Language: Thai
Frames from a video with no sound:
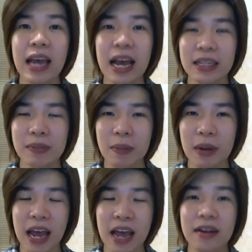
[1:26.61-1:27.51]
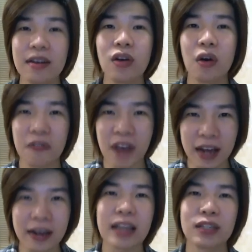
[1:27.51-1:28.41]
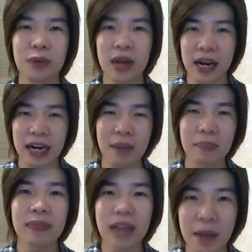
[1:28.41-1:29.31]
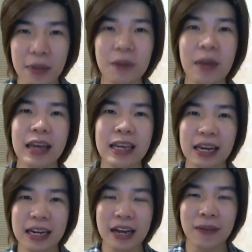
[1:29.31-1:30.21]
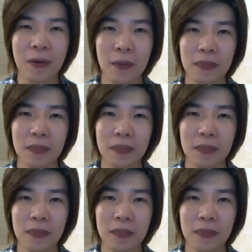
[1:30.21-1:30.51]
อาจจะมีปัญหาในเรื่องของฝ้ากระจุดด่างดำตามขึ้นมาอีกนะครับผม